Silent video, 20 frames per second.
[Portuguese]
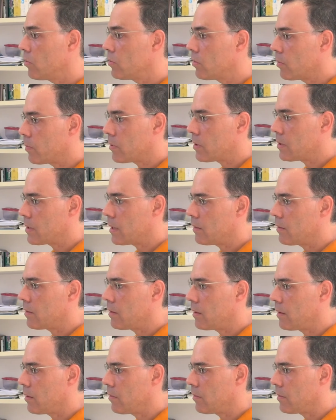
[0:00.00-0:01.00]
outro projeto
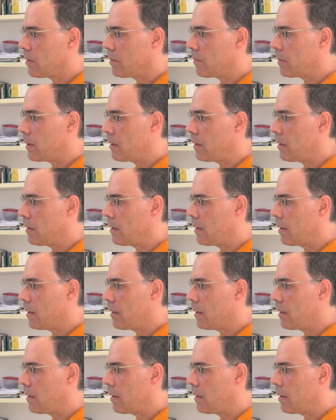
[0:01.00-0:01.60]
que eu tenho também